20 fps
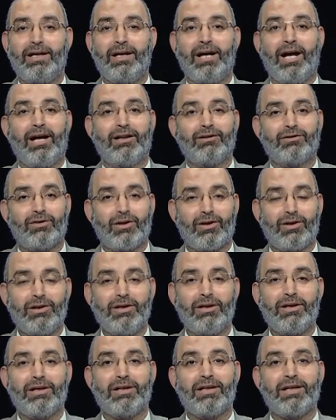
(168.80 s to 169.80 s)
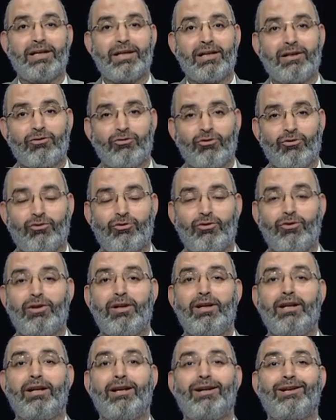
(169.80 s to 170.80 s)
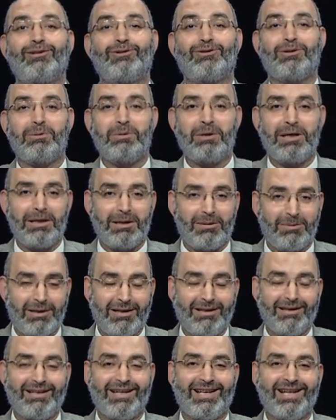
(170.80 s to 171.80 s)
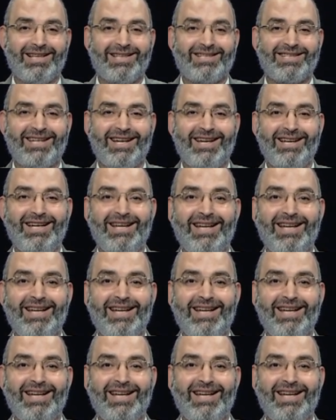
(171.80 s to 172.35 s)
عن طريق دكتور العلاج الطبيعي اللي بيدي جلسه